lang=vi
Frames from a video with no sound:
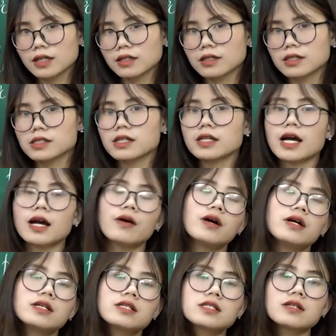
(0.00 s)
được chưa nào
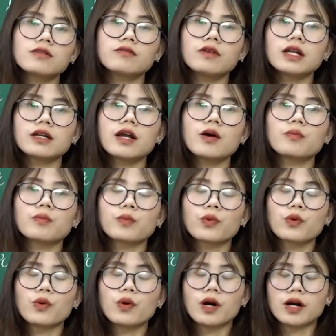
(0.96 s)
sự vận động
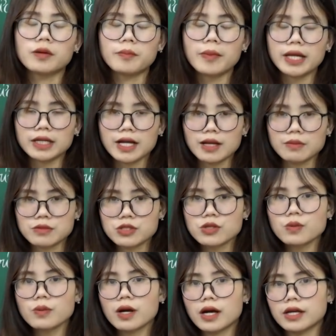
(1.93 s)
của mạch cảm
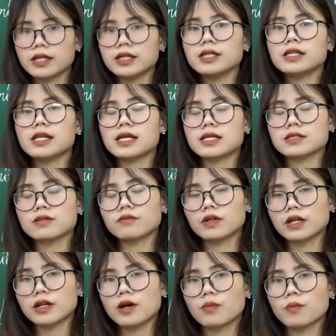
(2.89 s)
xúc ấy là sự
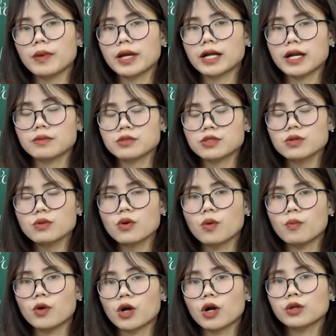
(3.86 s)
vận động mạch cảm xúc
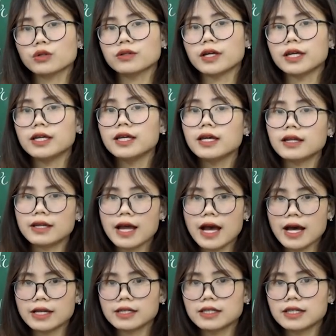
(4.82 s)
của một con người hiện
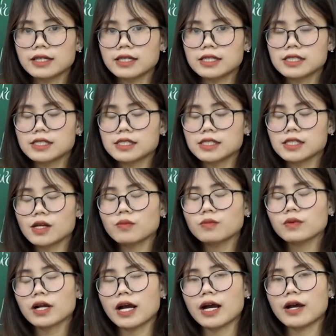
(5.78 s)
đại trong
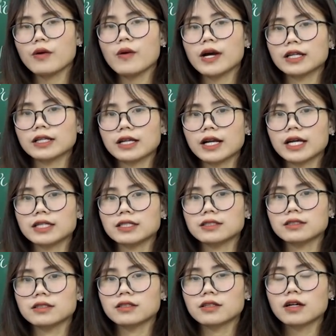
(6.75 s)
cái hoàn cảnh
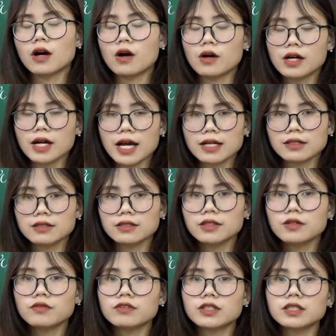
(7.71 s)
khó khăn
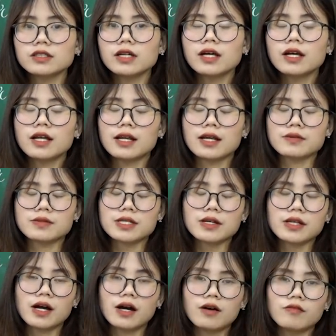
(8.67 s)
nhưng vẫn làm
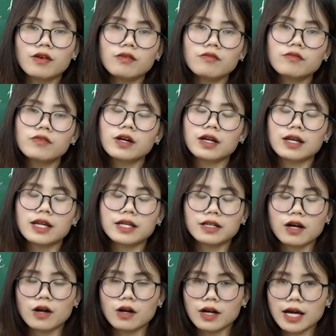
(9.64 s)
sao nhỉ vẫn vượt
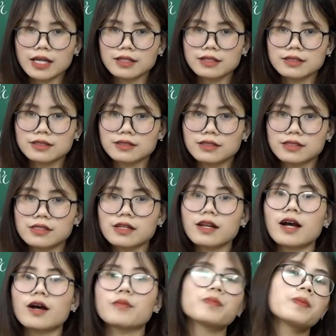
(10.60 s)
lên khó khăn được chưa
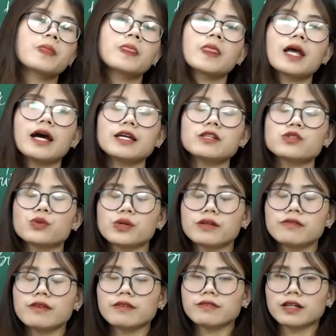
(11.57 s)
nào hãy chú
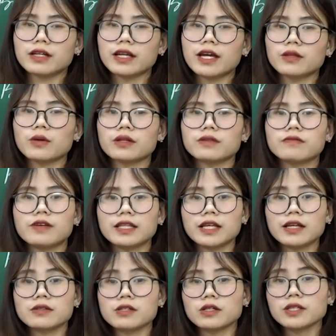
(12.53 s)
ý về phần nghệ thuật và
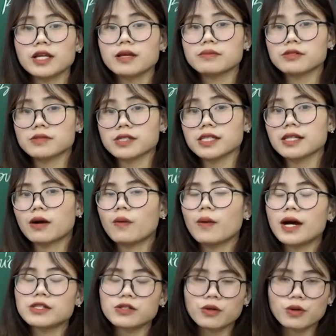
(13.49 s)
theo dõi thêm trong sách giáo
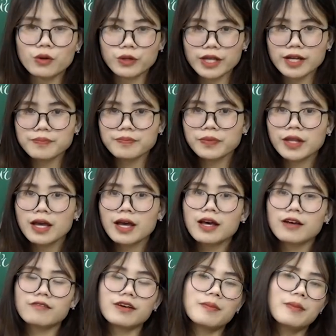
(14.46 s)
khoa cho cô nhé
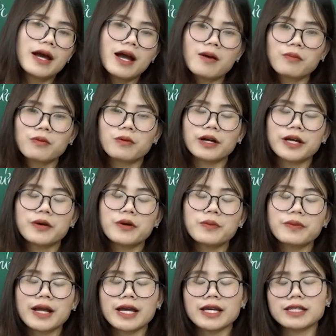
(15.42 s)
và bài học ngày
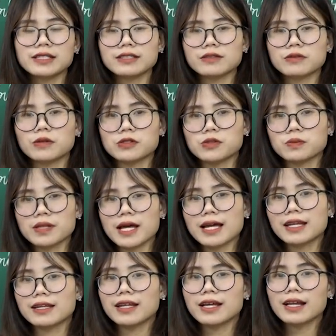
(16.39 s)
hôm nay của chúng
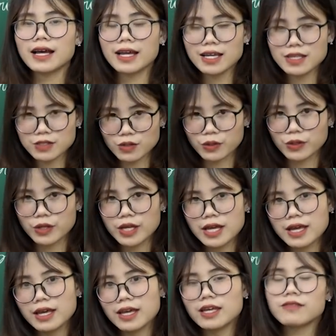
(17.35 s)
ta đến đây là hết rồi
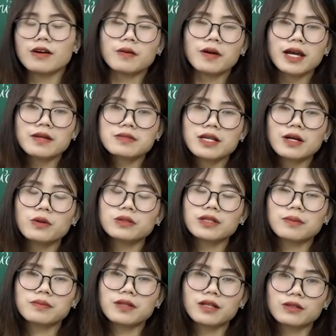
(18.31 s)
hy vọng các em sẽ ôn
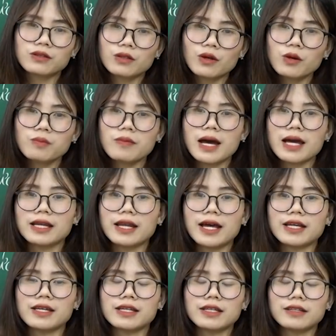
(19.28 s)
tập thật tốt bài
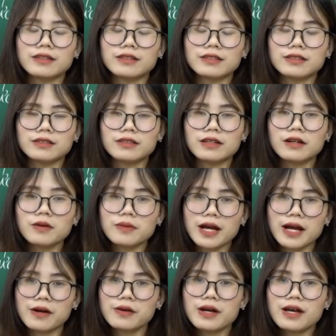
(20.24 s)
này được không
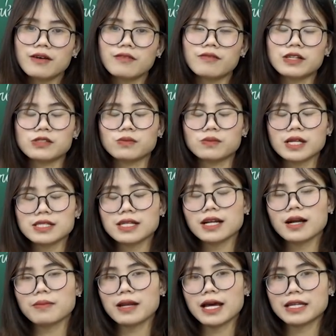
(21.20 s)
nào và chúng ta
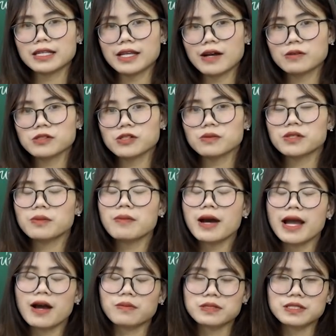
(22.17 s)
sẽ gặp lại nhau trong những
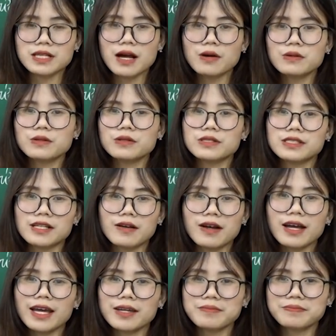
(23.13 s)
bài học sau chào
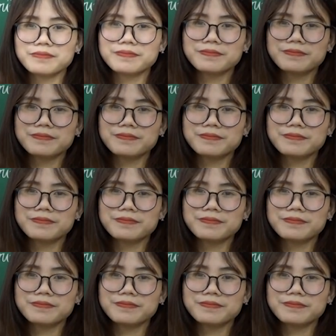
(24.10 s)
các em